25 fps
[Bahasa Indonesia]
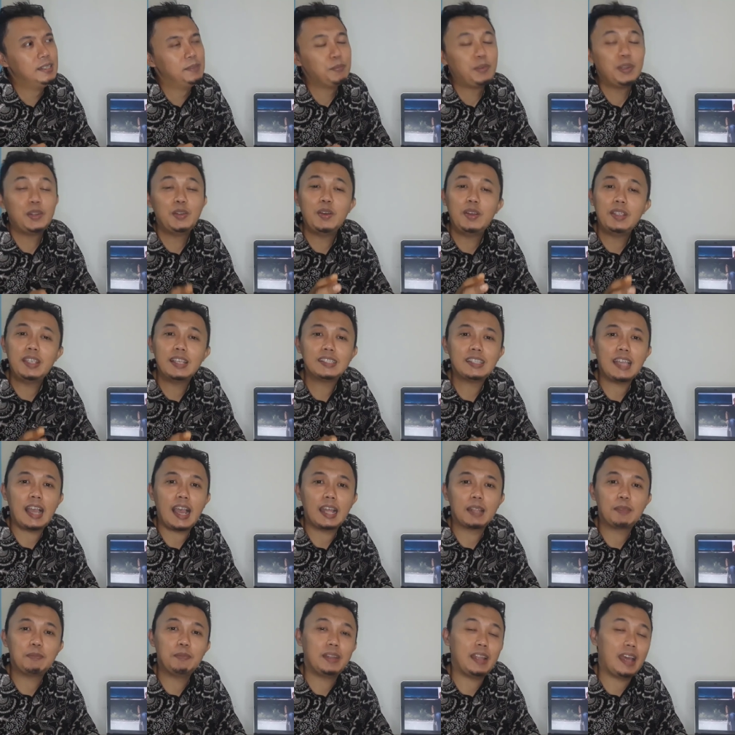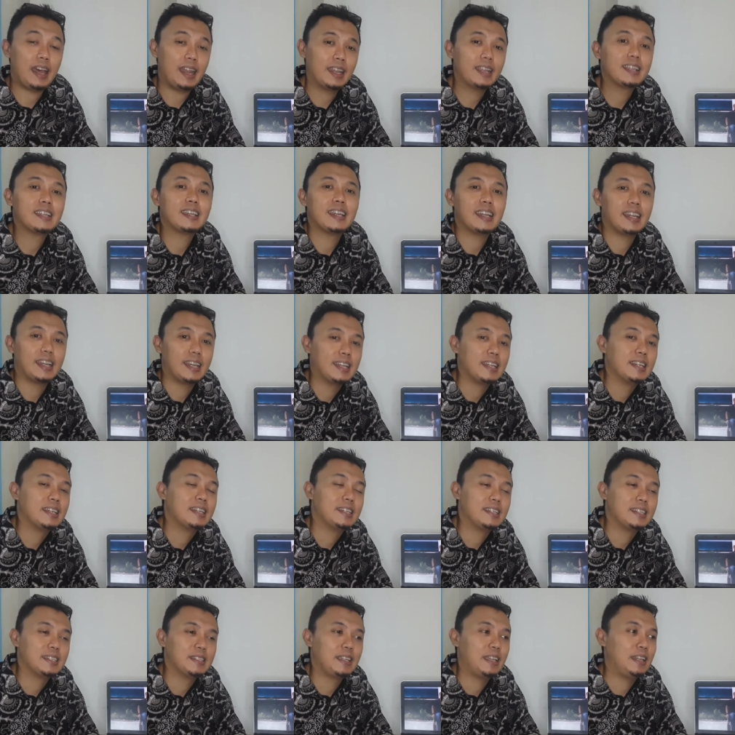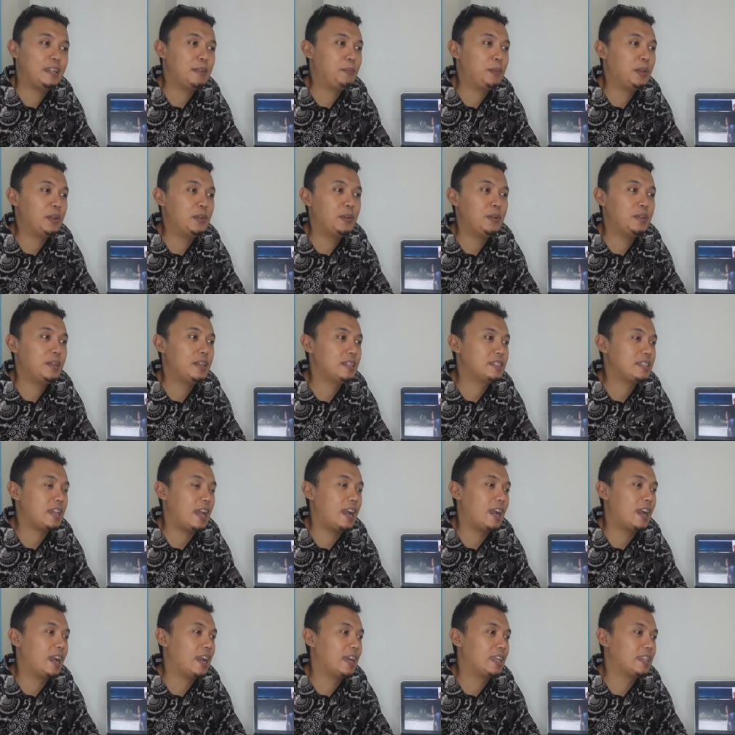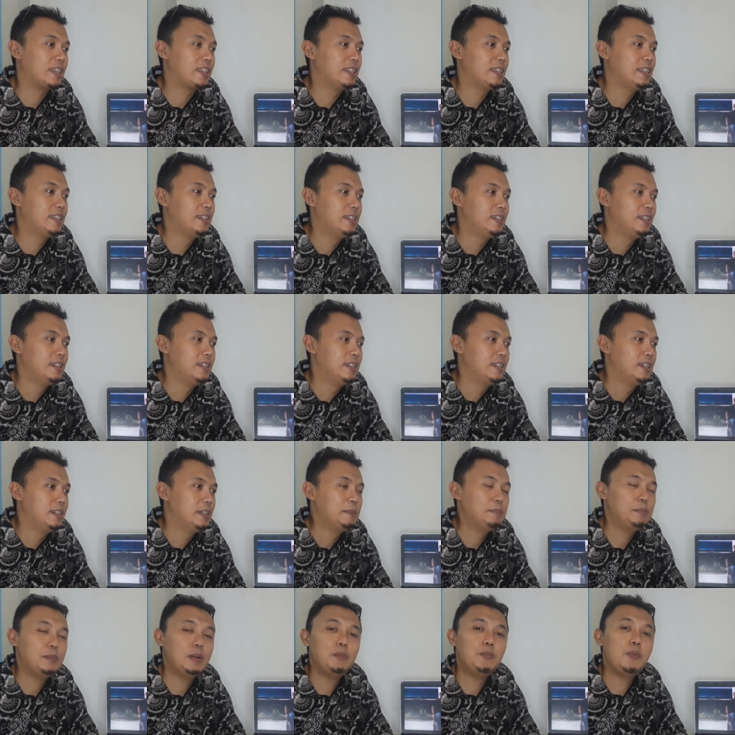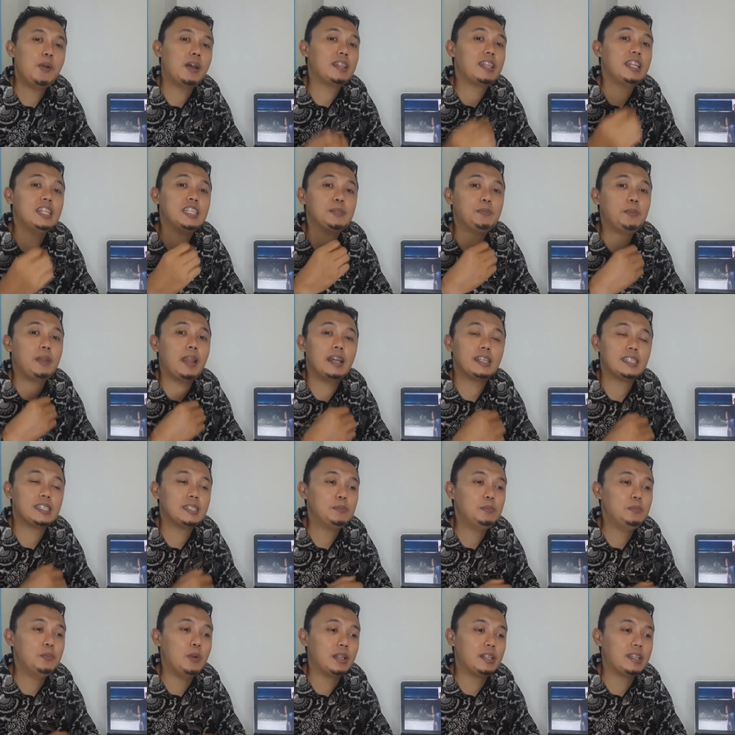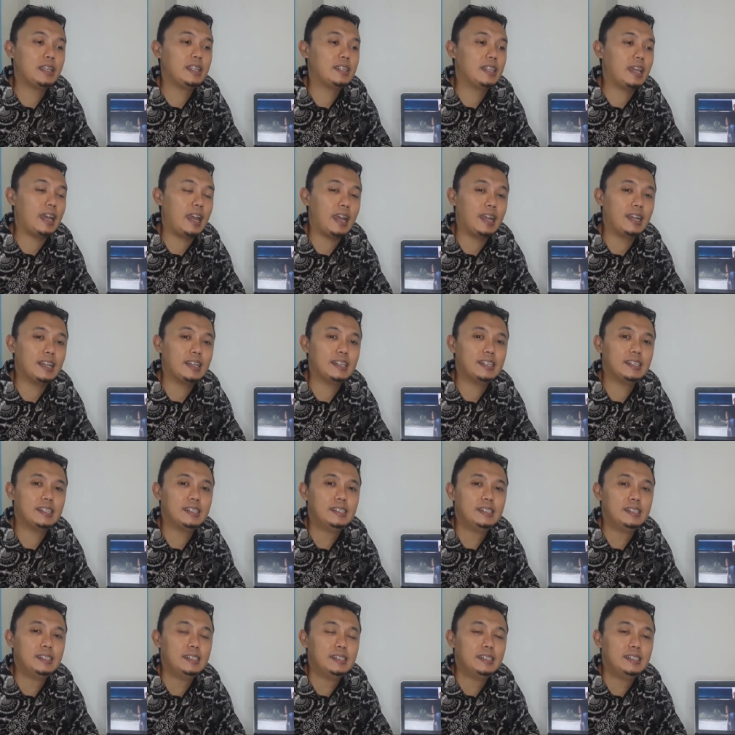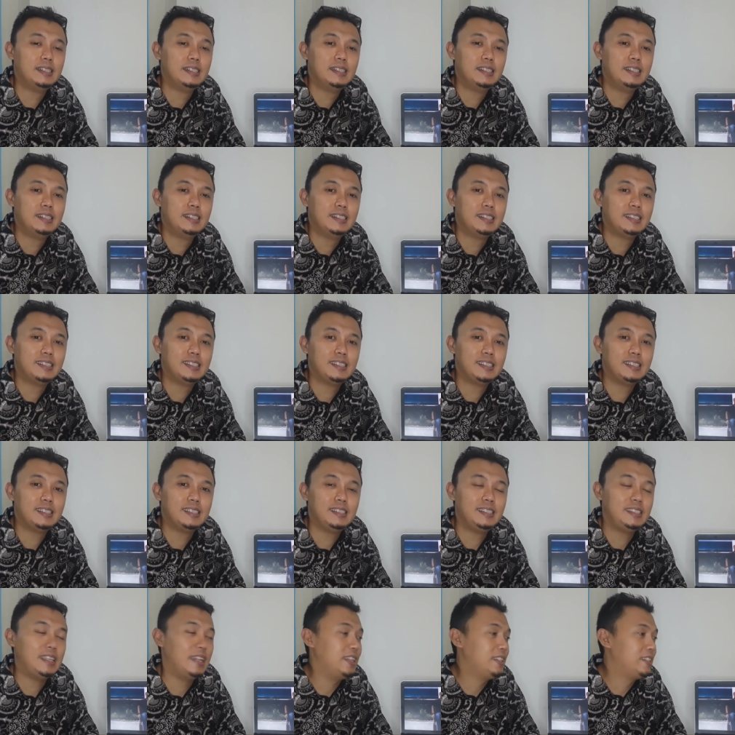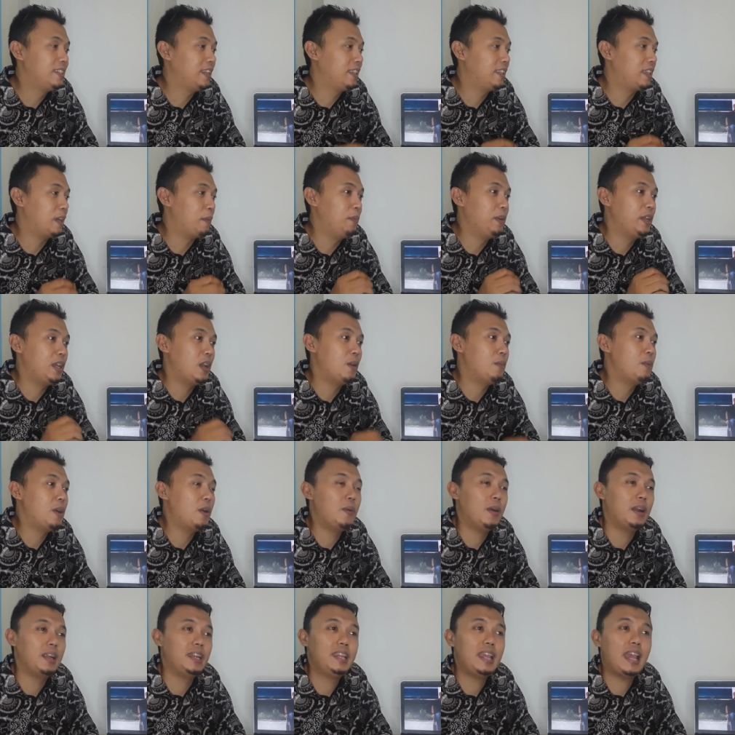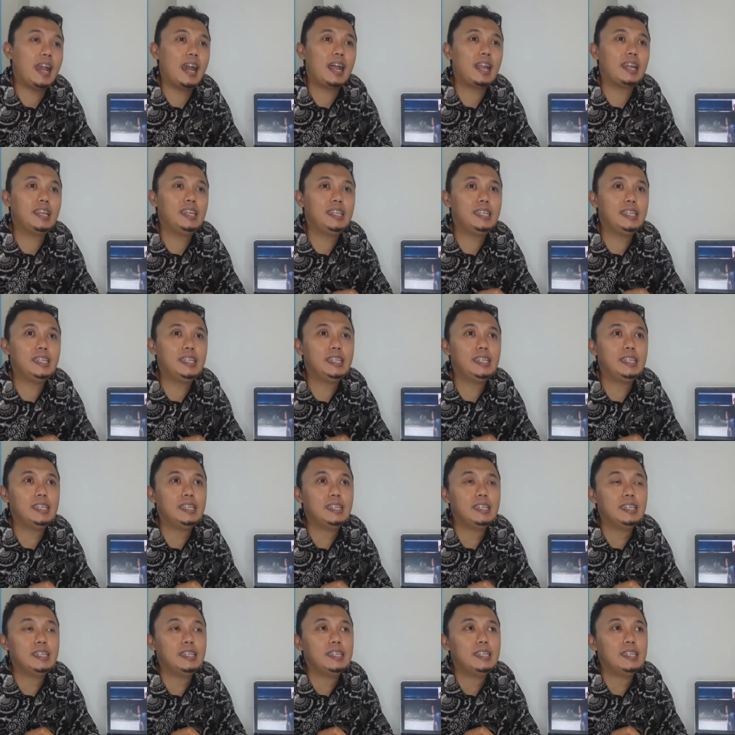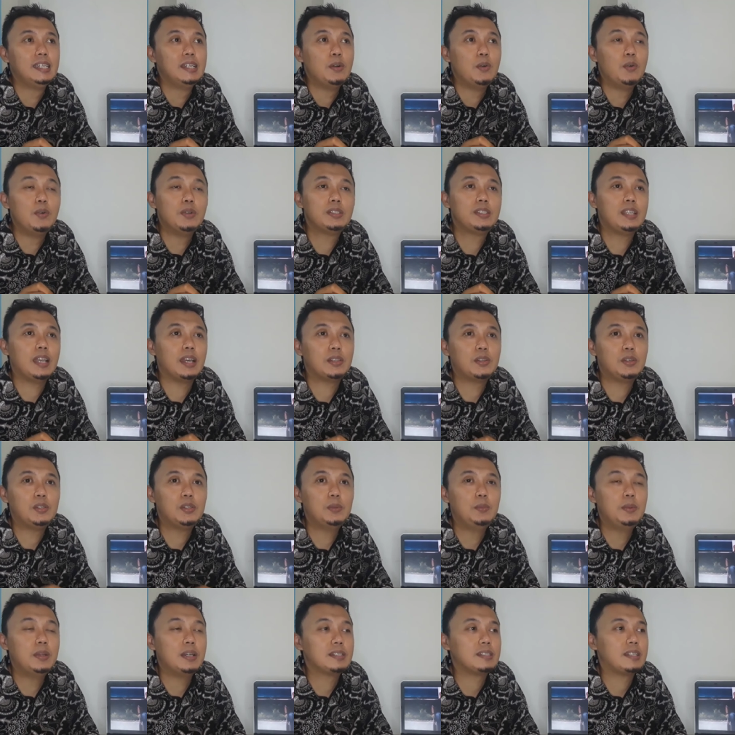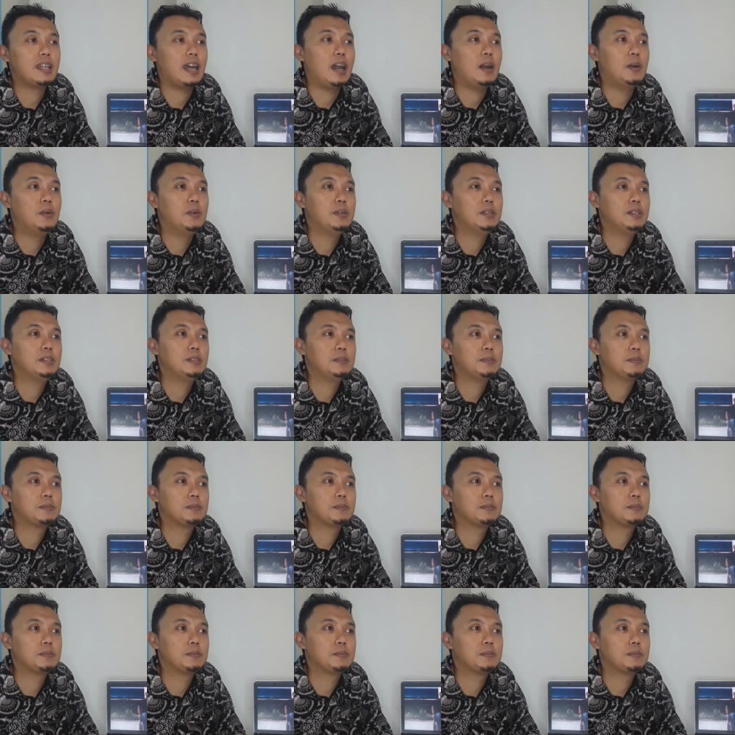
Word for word: Videonya sangat menarik ya. Jadi videonya sangat membuat inspirasi buat kita. Jadi cerita beliau bahwa dia di usia 17 tahun